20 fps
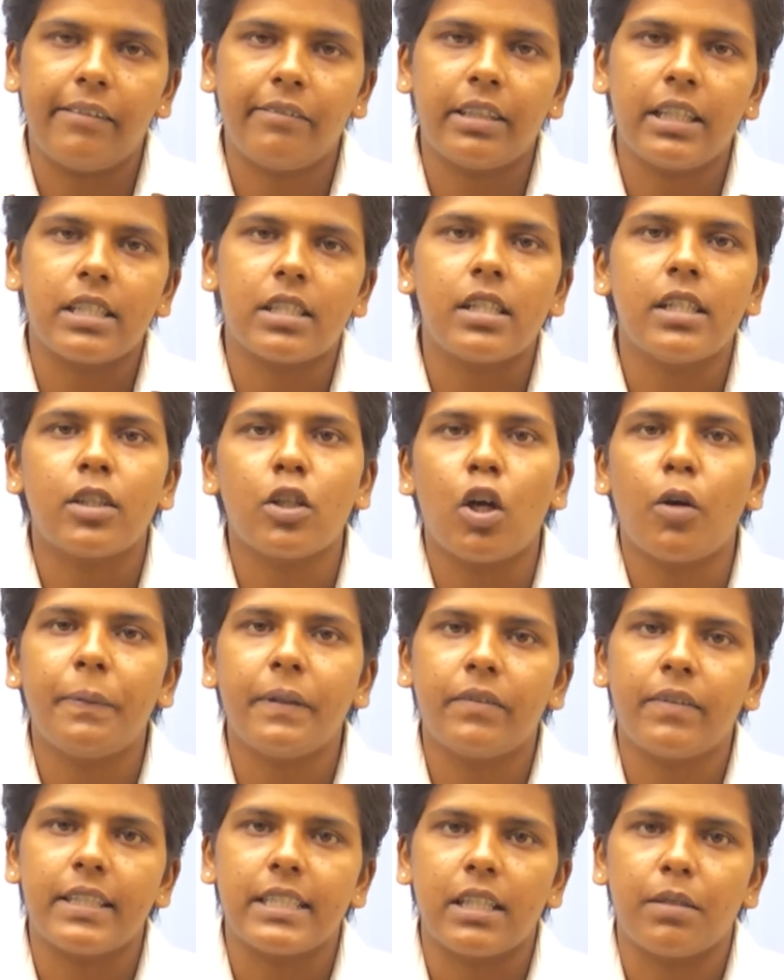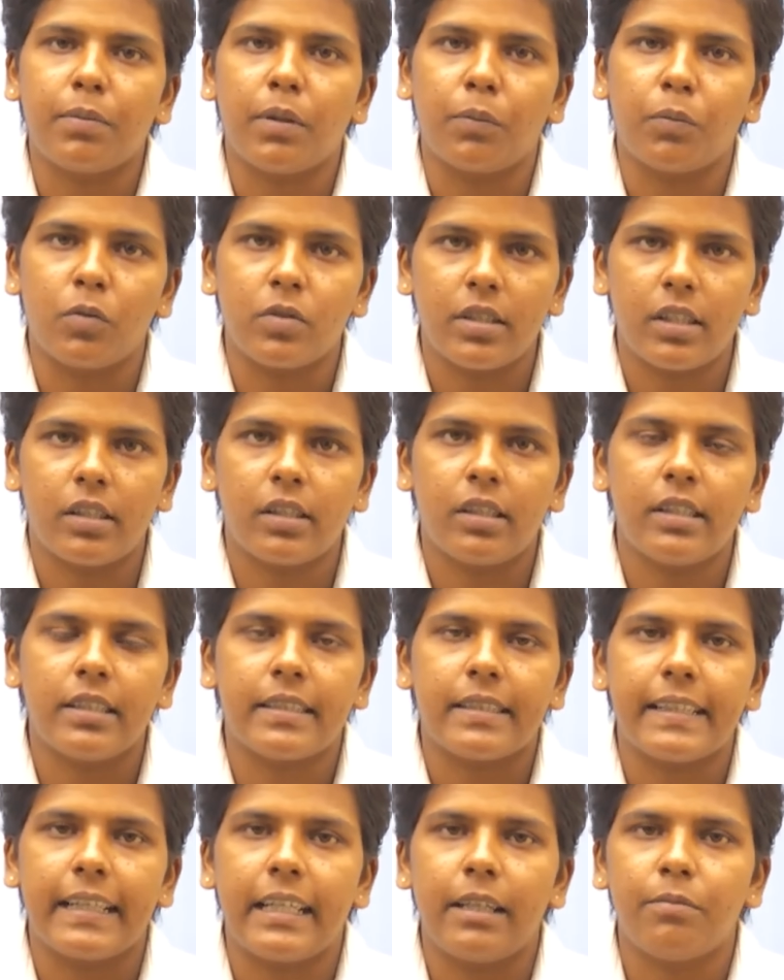லைவ் கிளாஸில் டாபிக் வைஸாக பார்ப்போம்
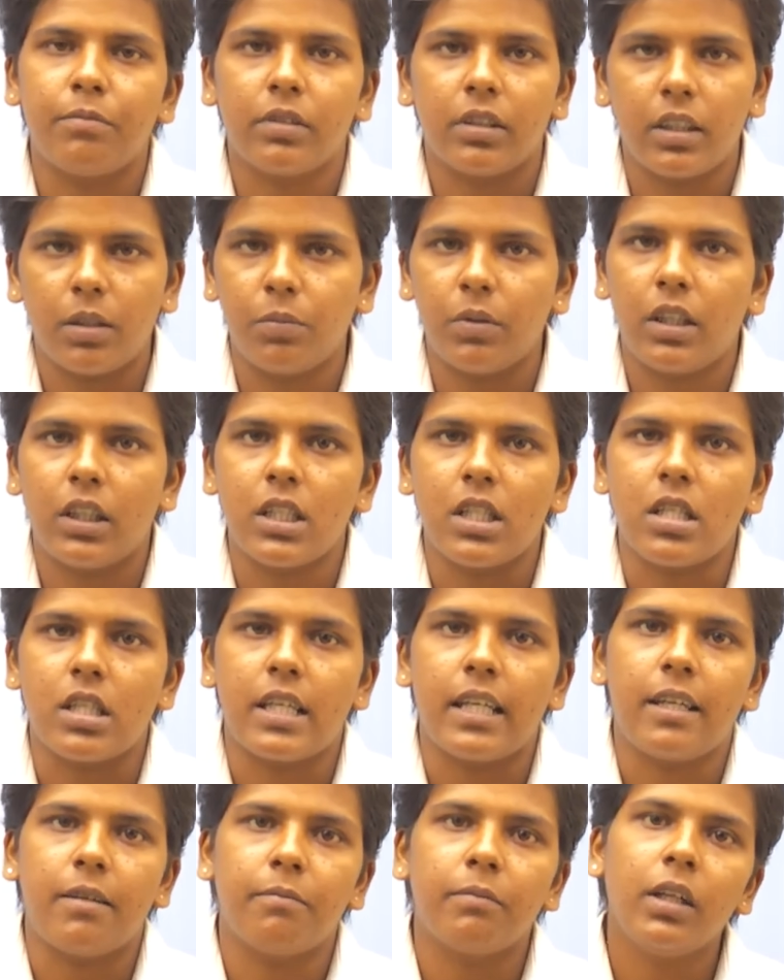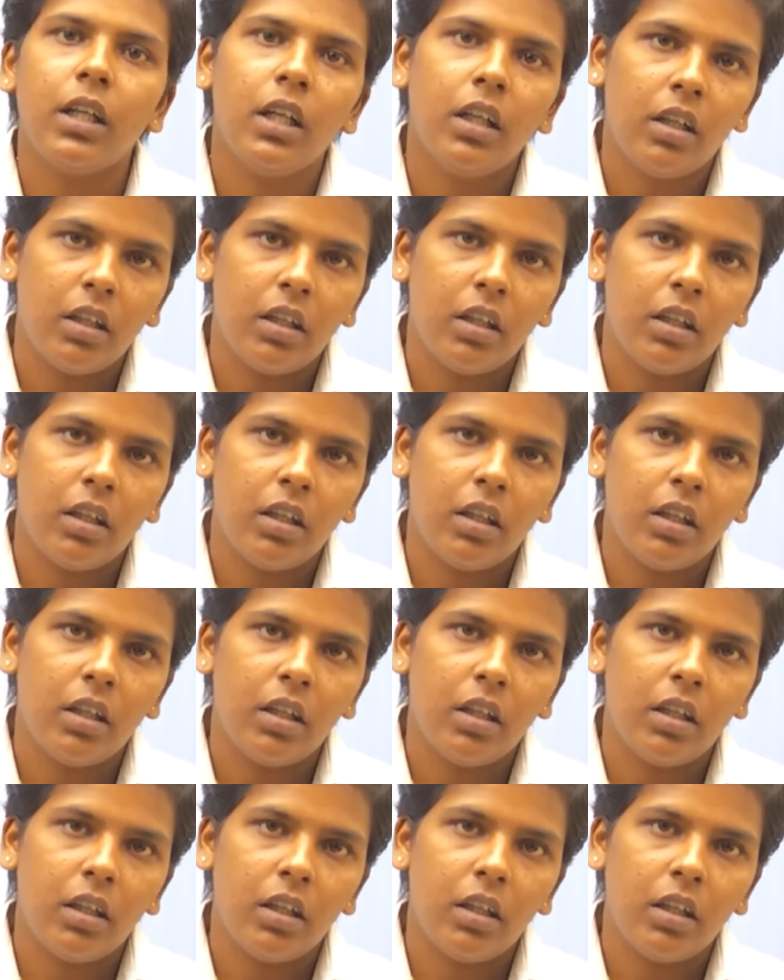சென்ட்ரல் ஸ்கீம் தமிழ்நாடு ஸ்கீம்